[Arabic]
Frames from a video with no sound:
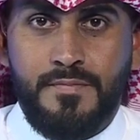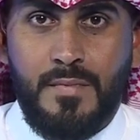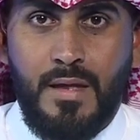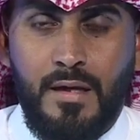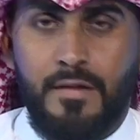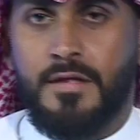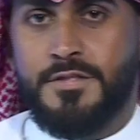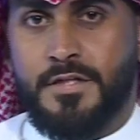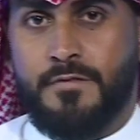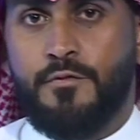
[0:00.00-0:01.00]
الذين
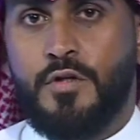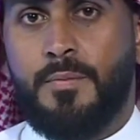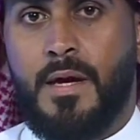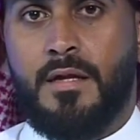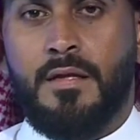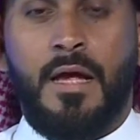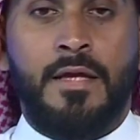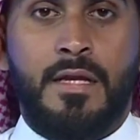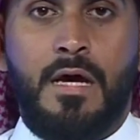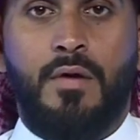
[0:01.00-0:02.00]
شرفوني بأن
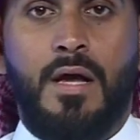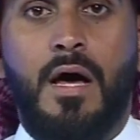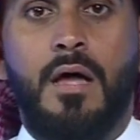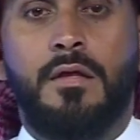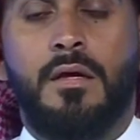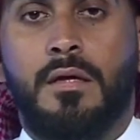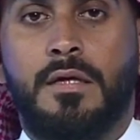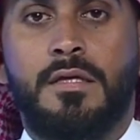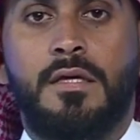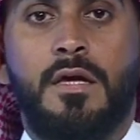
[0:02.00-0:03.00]
أتناول هذه
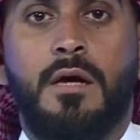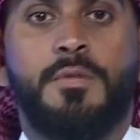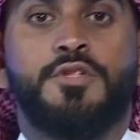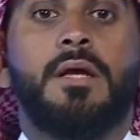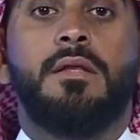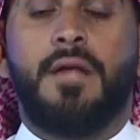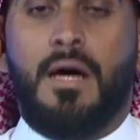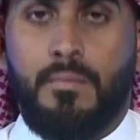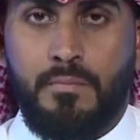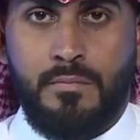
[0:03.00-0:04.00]
القضية بشكل
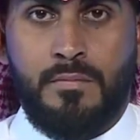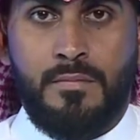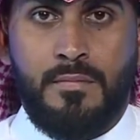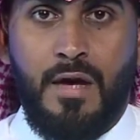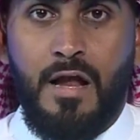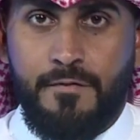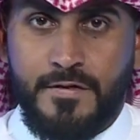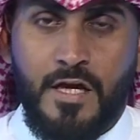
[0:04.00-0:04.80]
عام الفساد